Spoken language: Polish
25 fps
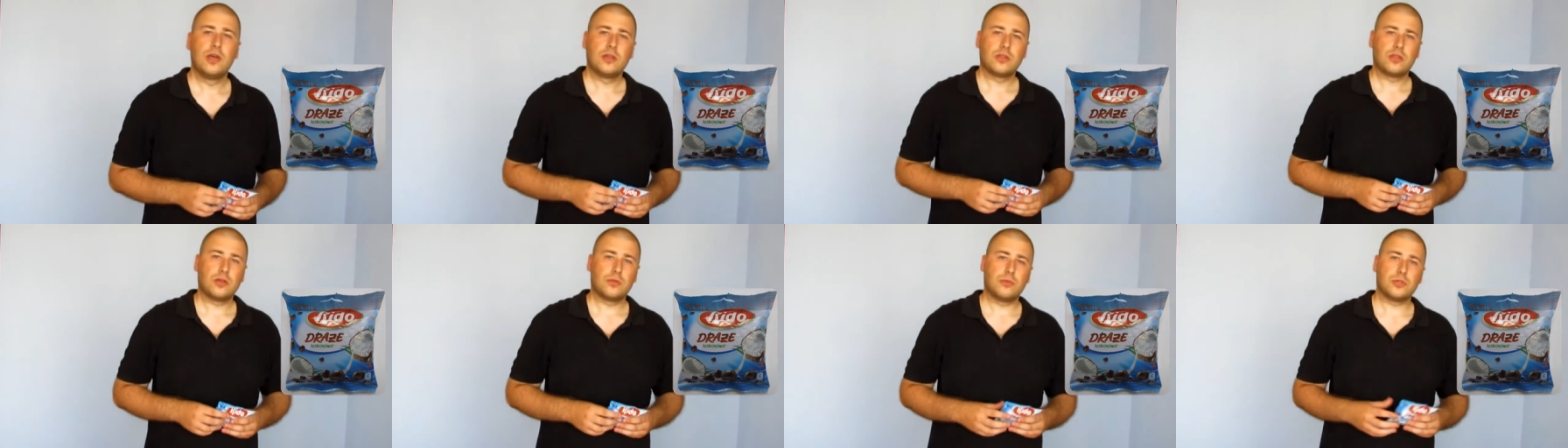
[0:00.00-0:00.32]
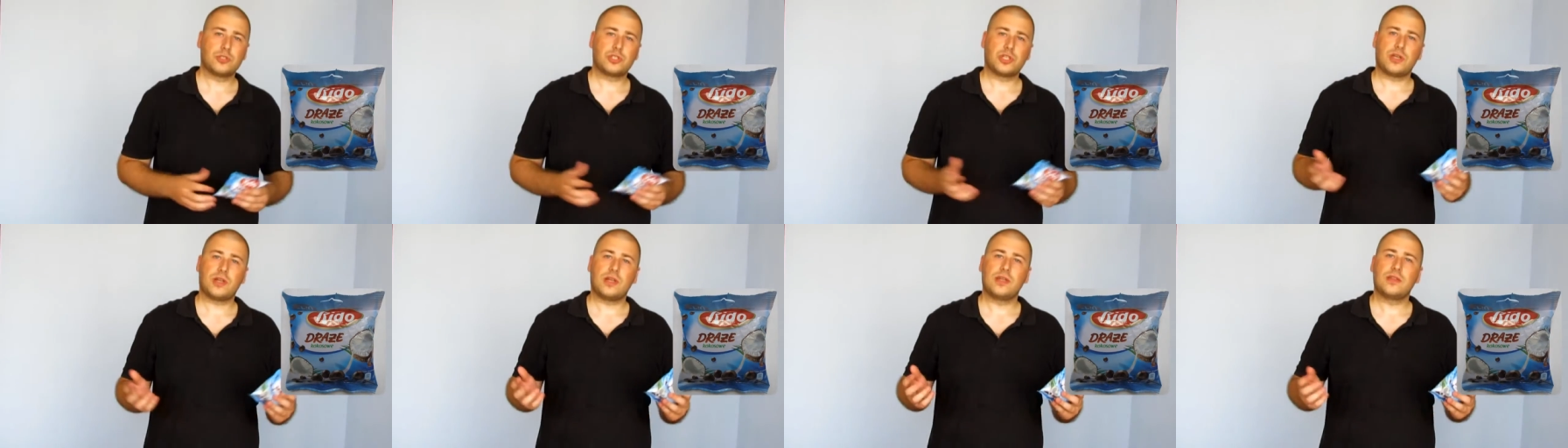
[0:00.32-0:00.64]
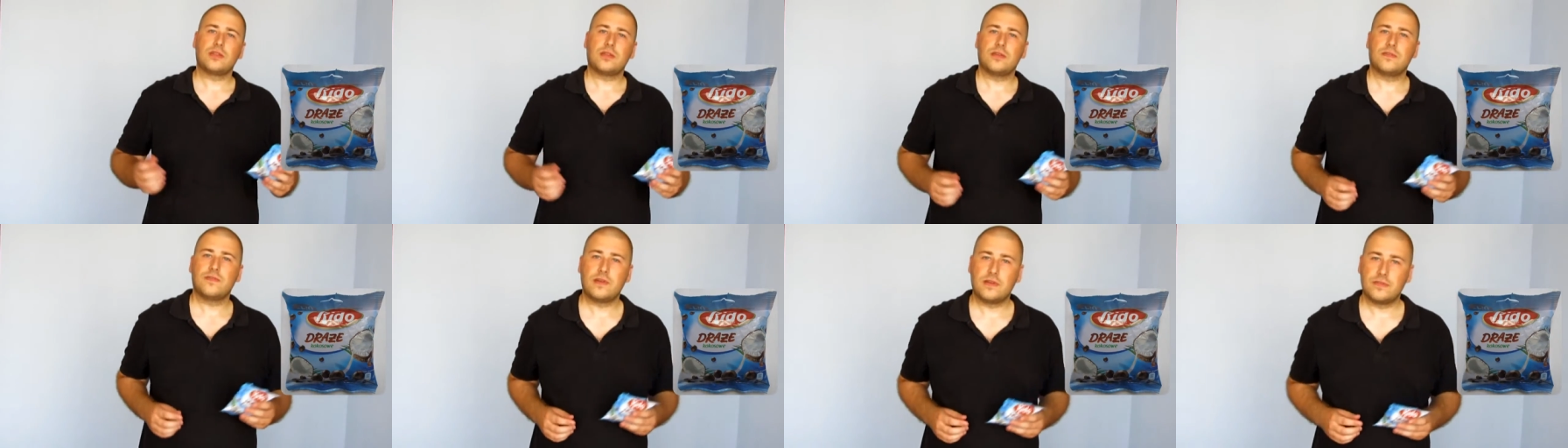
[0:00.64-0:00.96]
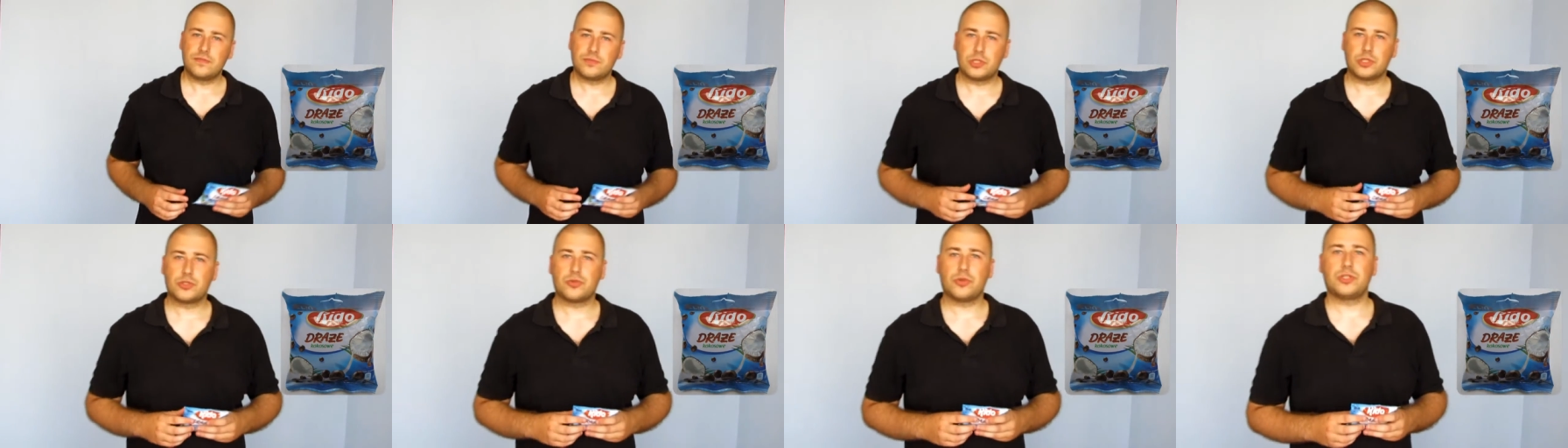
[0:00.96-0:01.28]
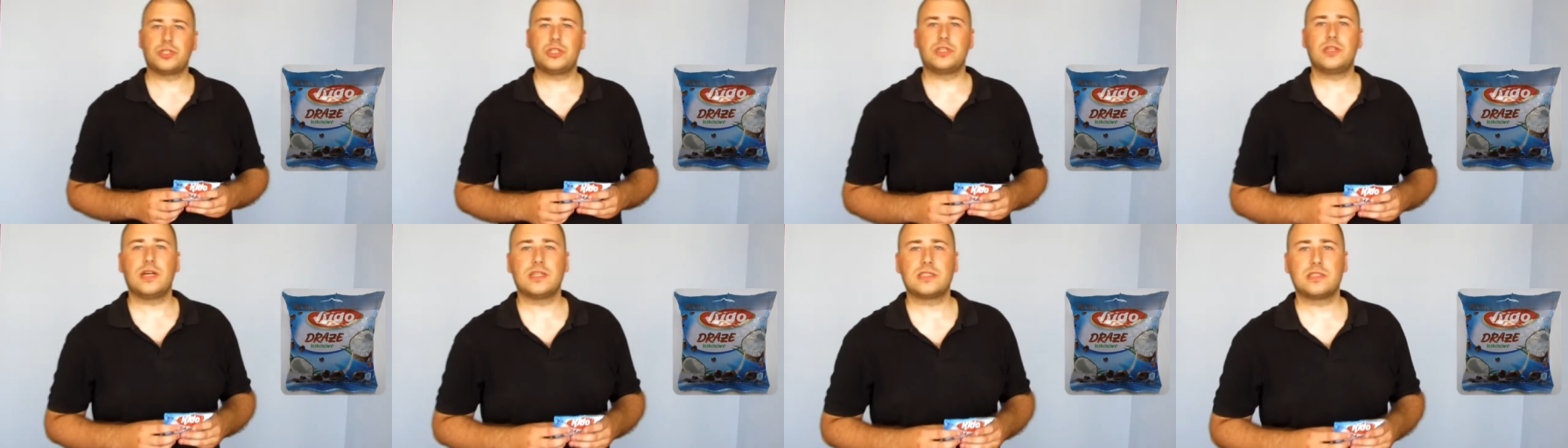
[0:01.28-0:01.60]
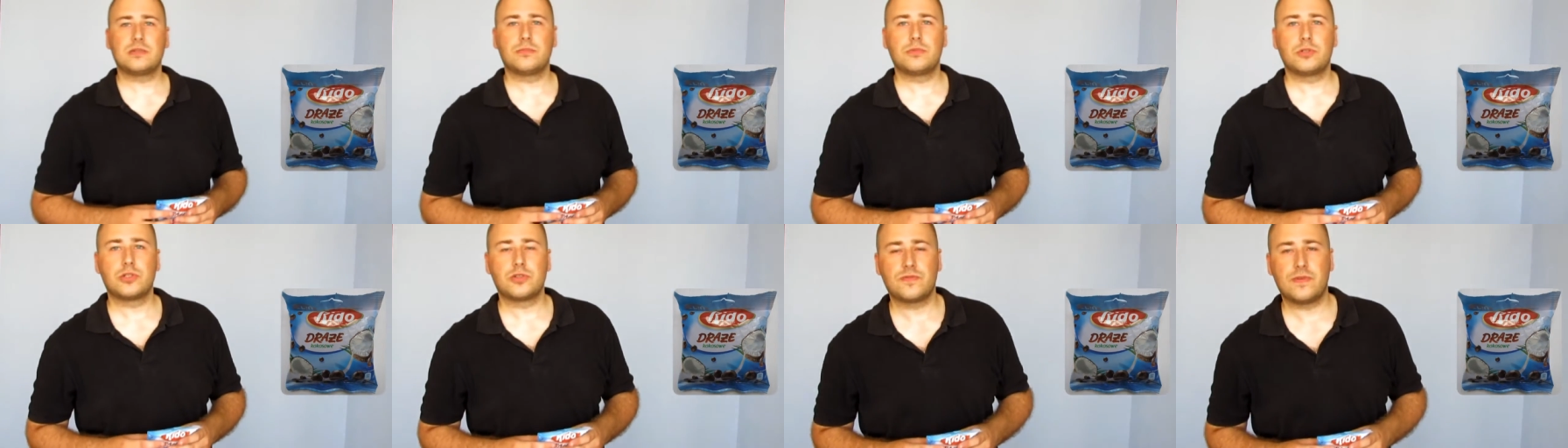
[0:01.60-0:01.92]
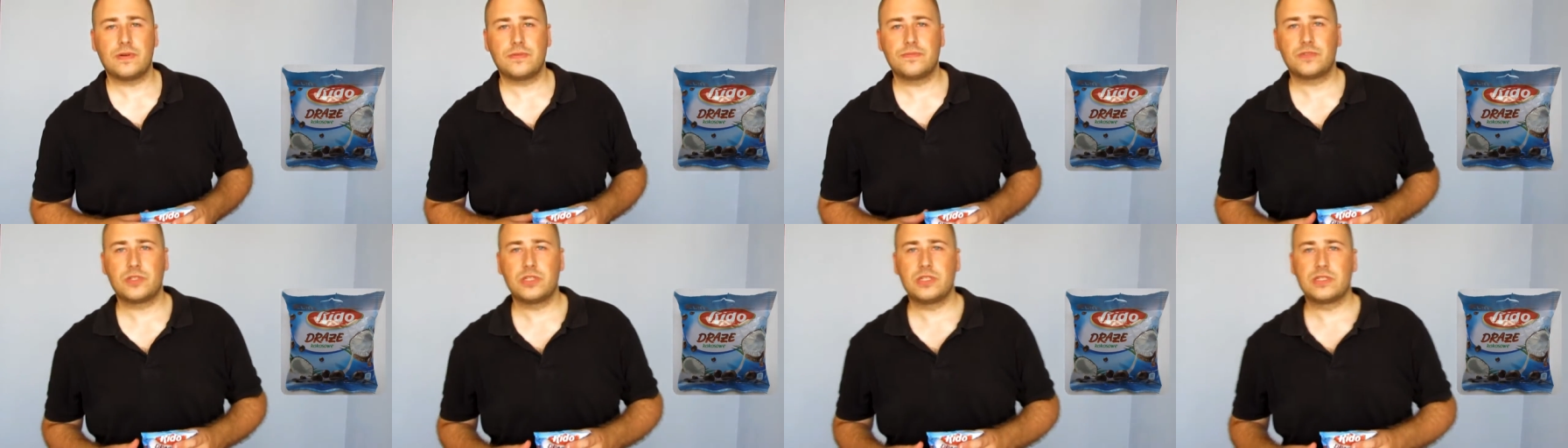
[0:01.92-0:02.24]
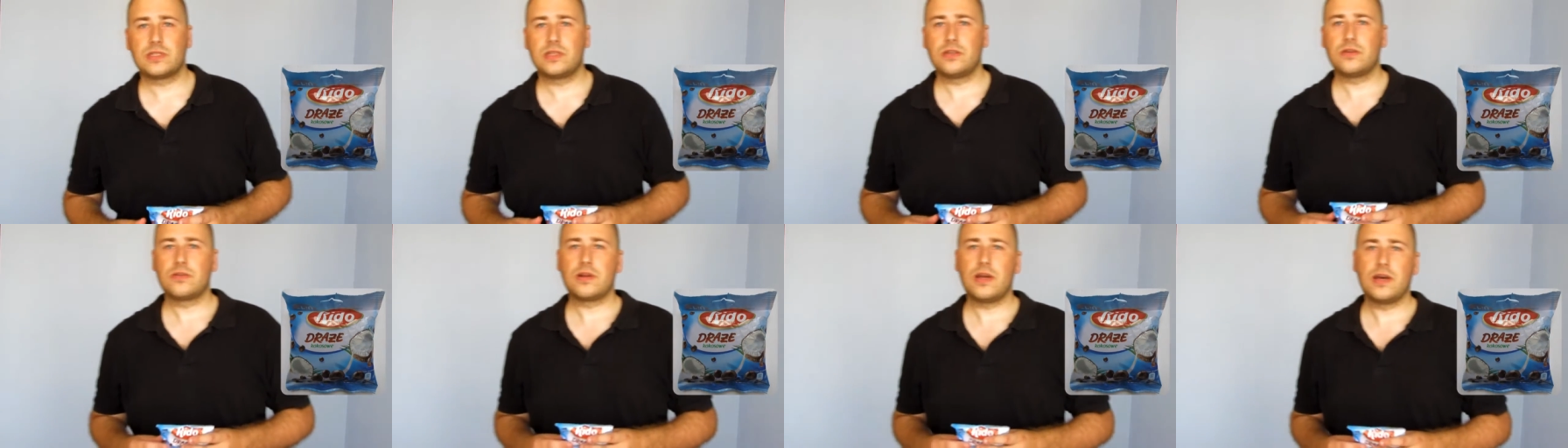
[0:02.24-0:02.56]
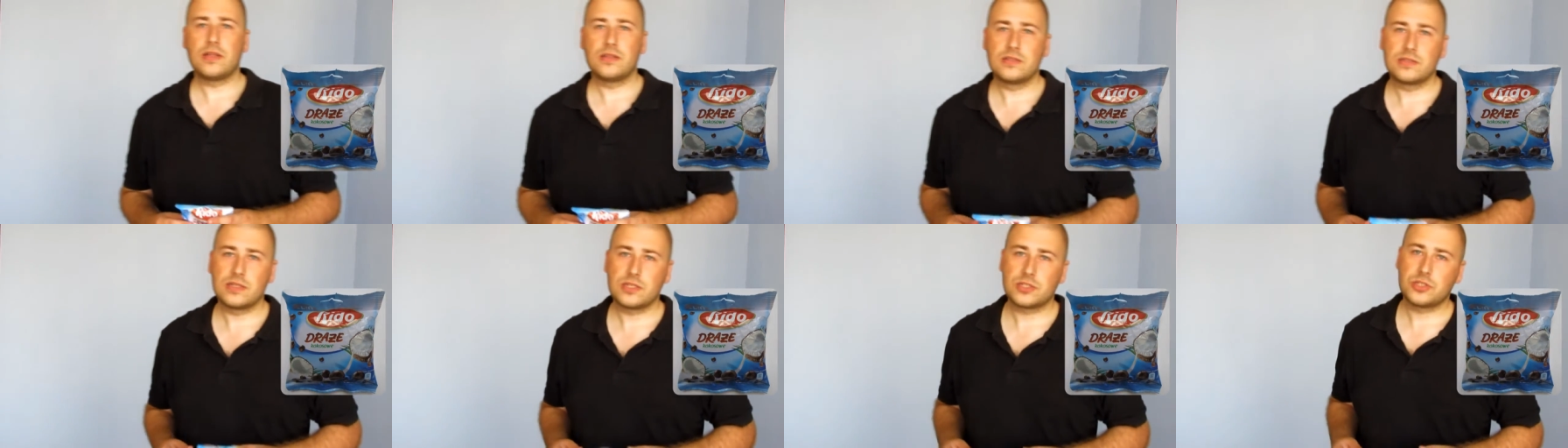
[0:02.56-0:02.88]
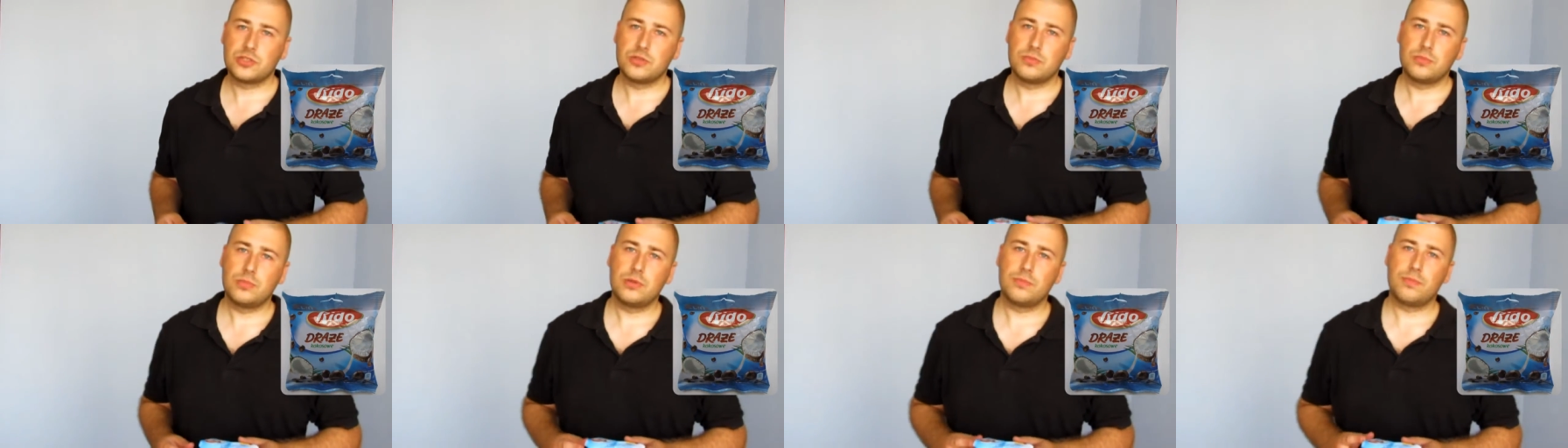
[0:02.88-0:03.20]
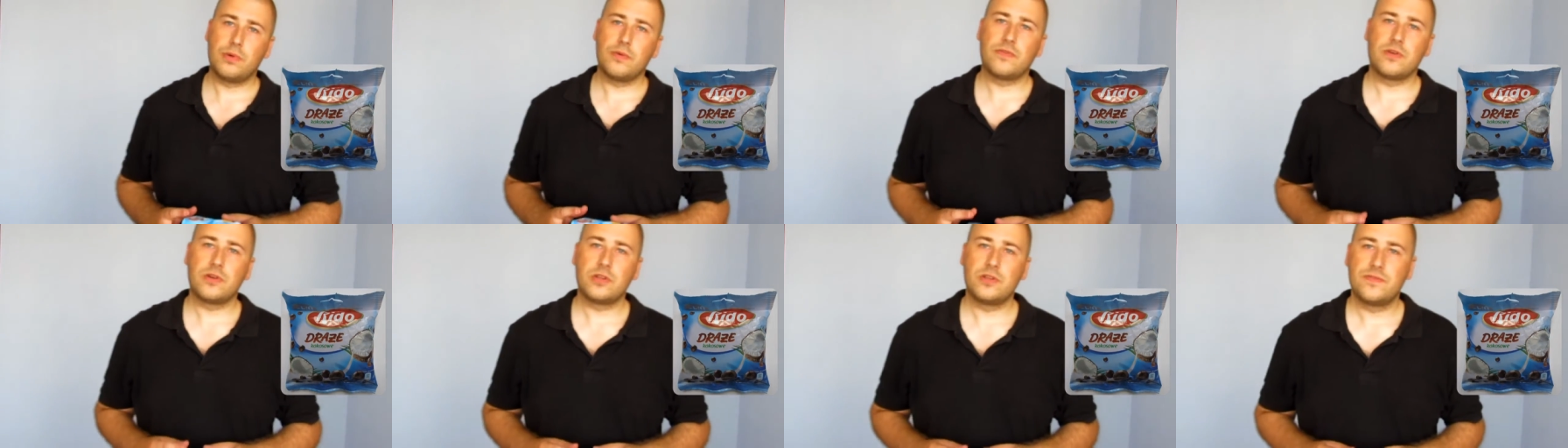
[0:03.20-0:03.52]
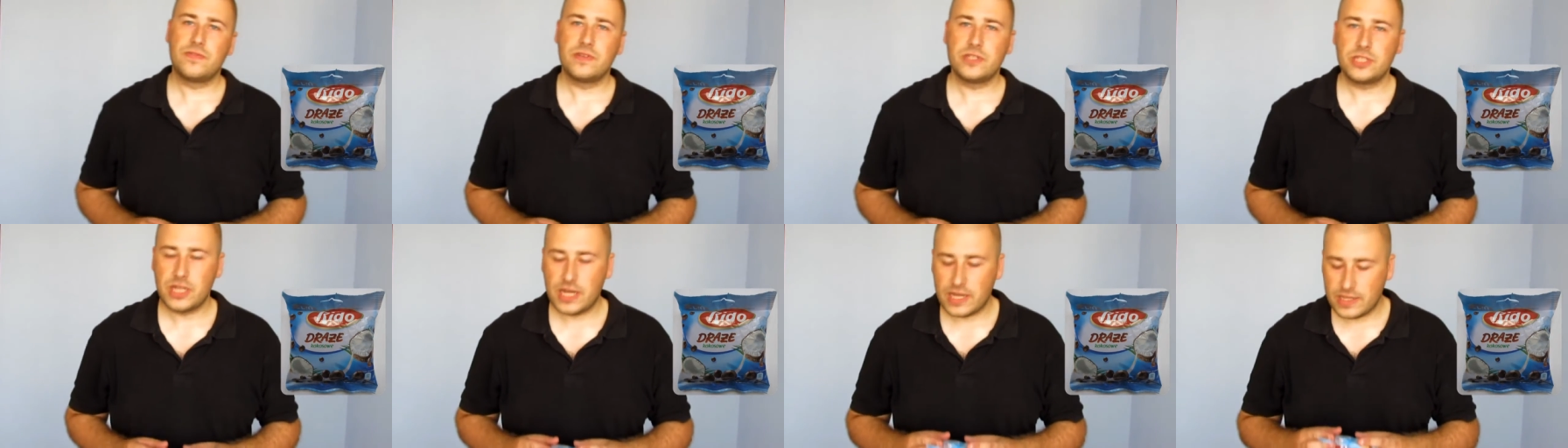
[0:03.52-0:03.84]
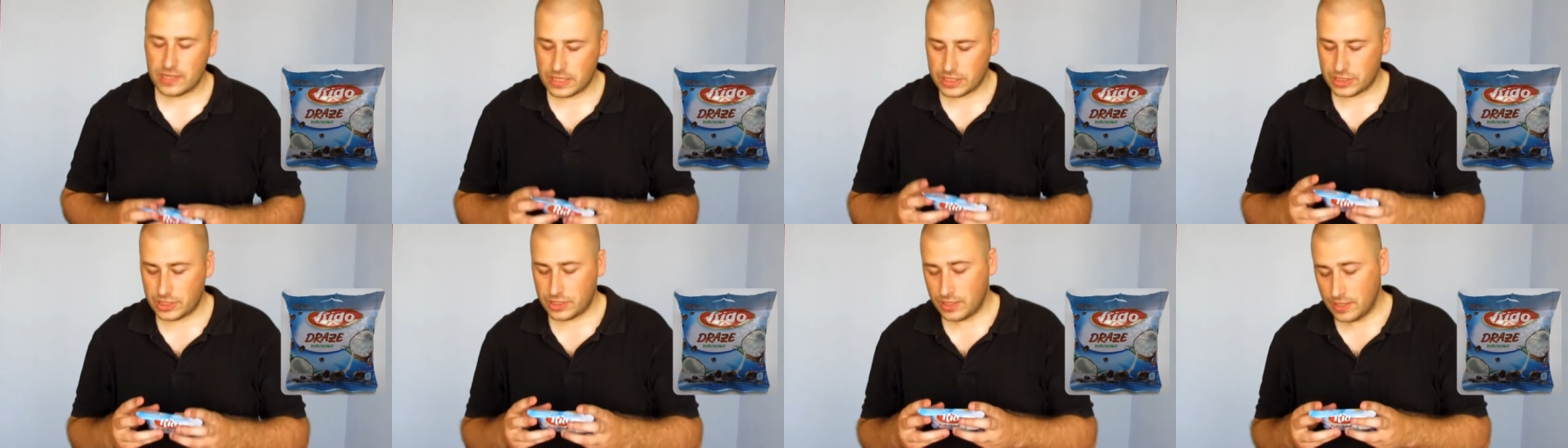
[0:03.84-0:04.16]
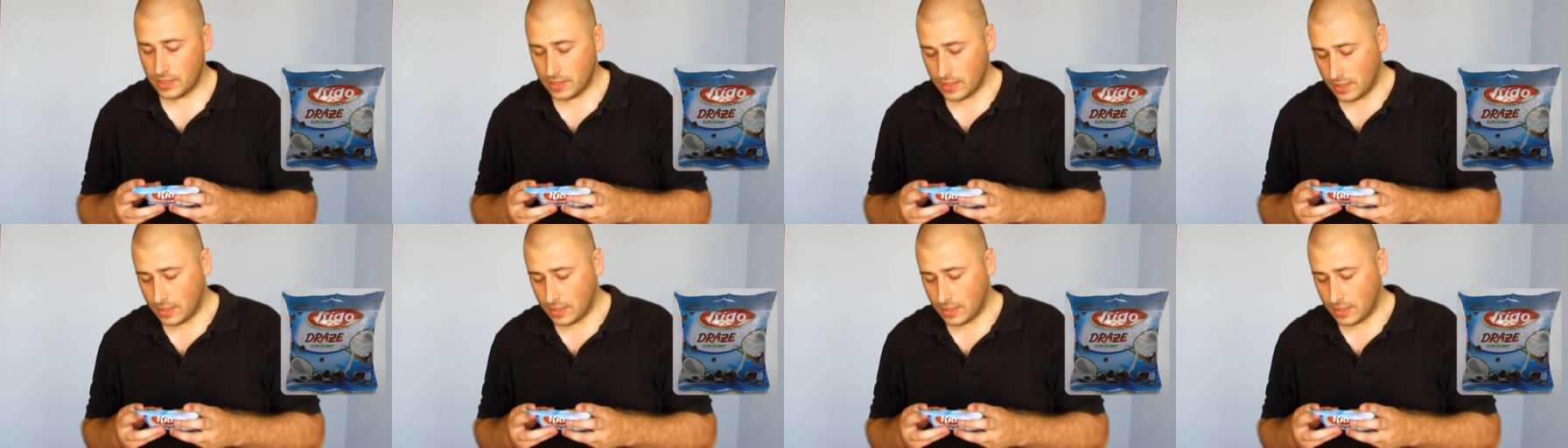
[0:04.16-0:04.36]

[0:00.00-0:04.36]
to może rentę Wam w przyszłości dadzą, bo już Wam wszystkie organy zaczną powoli wysiadać.